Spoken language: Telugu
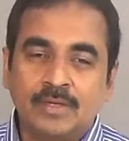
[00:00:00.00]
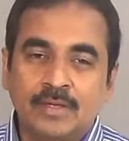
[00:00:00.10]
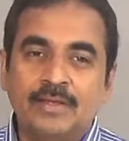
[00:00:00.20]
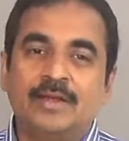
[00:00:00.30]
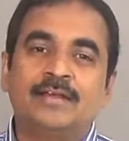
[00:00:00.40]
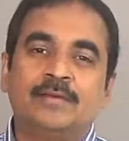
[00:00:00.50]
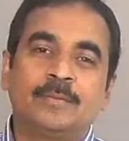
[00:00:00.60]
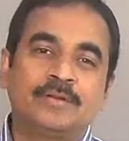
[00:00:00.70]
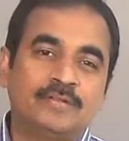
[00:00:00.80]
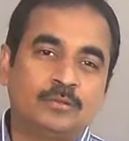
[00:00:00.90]
ఇలాంటి
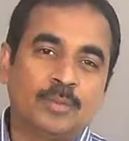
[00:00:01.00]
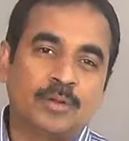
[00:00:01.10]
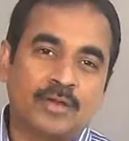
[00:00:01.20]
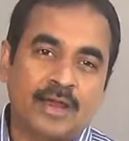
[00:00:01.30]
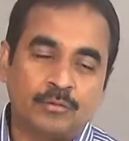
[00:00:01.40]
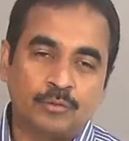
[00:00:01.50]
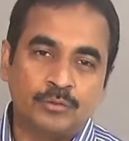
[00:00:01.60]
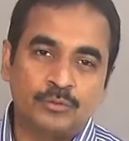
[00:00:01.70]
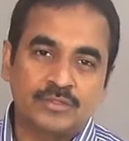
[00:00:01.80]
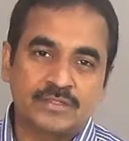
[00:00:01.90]
పరిస్థితుల్లో మనం హ్యావ్ టు
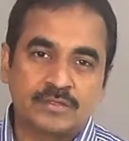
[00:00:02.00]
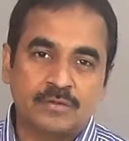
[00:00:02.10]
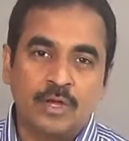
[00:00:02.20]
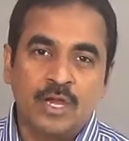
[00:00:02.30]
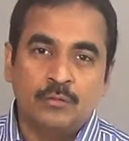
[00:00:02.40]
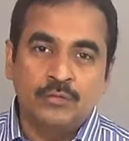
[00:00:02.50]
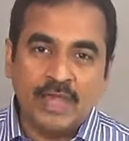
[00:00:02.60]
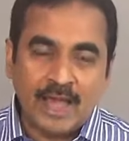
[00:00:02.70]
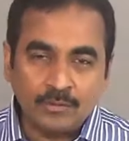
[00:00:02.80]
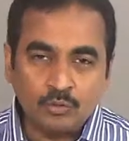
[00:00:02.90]
యూస్ చేస్తాం వీ
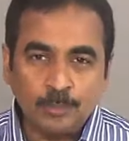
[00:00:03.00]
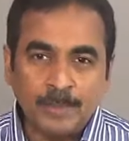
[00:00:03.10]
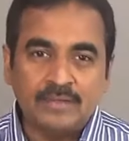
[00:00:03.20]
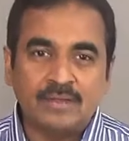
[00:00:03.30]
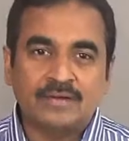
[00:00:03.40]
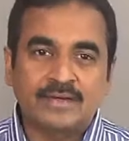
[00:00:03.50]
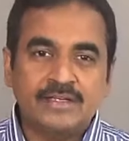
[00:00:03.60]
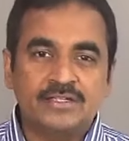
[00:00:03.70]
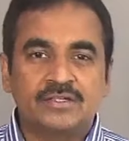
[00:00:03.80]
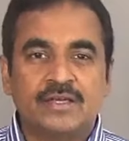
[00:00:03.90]
హ్యావ్ టు పే ద
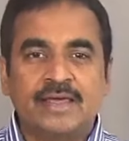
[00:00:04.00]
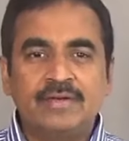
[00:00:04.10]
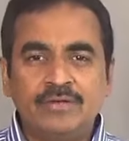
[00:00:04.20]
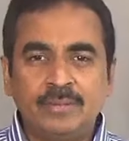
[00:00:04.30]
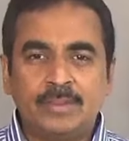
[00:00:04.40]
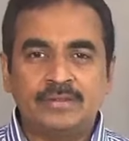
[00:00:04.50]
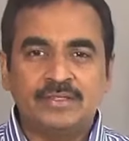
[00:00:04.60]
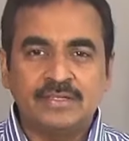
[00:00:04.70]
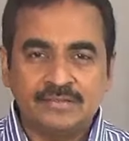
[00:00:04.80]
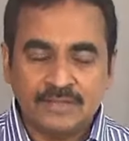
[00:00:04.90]
రెంట్ ఎవ్రీ మంత్
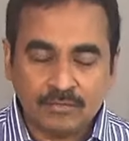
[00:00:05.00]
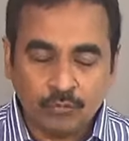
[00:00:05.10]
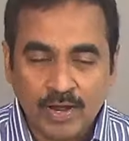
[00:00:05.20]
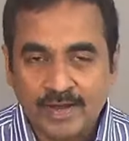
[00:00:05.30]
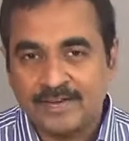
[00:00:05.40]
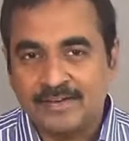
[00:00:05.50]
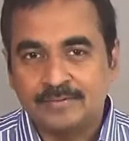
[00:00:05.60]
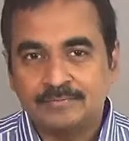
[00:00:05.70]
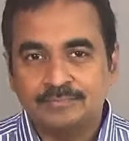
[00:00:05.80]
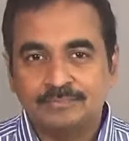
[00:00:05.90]
ఇట్ ఈస్ రిక్వైర్డ్
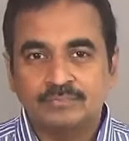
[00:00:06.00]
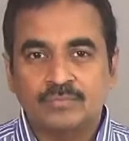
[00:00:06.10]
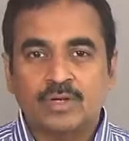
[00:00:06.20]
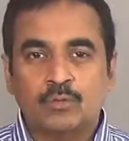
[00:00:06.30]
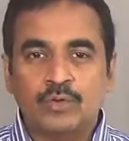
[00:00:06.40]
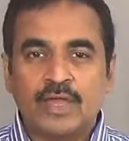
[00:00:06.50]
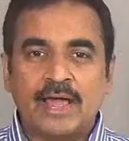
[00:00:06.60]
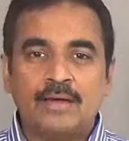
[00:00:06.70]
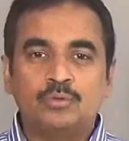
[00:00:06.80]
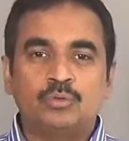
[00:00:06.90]
వీ
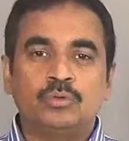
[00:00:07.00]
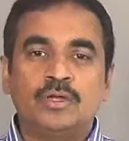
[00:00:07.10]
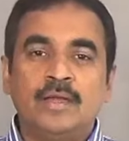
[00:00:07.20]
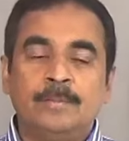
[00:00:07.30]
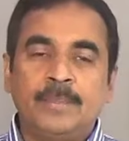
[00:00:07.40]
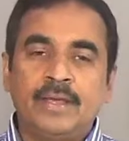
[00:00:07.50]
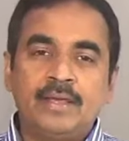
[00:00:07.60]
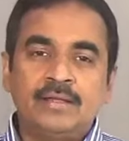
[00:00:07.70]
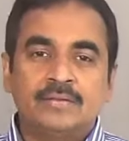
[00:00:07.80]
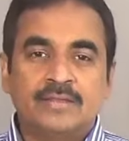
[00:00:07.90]
హ్యావ్ టు పే
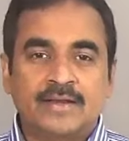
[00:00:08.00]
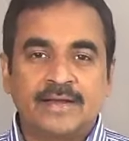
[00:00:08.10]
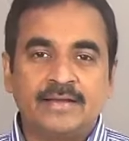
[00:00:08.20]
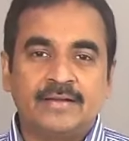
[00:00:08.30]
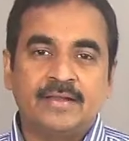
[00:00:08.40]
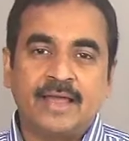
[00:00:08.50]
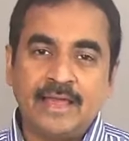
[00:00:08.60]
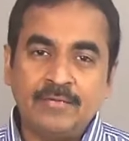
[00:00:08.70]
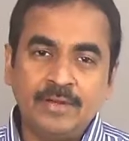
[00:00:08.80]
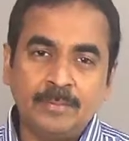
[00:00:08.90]
ద రెంట్
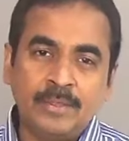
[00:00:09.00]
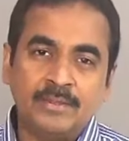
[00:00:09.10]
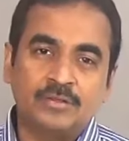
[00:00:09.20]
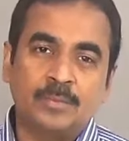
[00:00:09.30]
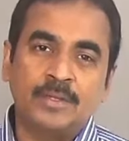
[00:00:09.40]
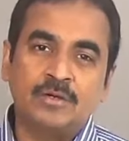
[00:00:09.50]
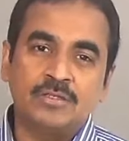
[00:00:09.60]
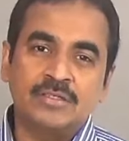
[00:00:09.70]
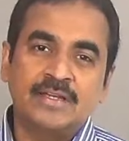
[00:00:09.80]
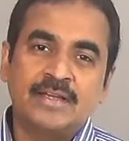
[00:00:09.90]
ఎవ్రీ మంత్ బికాస్
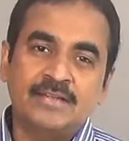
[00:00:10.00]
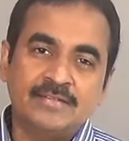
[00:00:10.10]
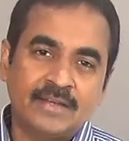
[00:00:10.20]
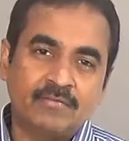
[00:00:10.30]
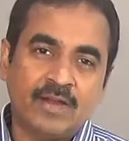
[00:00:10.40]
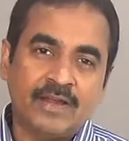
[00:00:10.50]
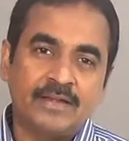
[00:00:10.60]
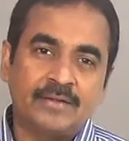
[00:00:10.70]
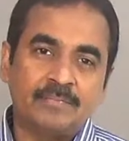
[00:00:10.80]
ఇట్ ఈస్ రిక్వైర్డ్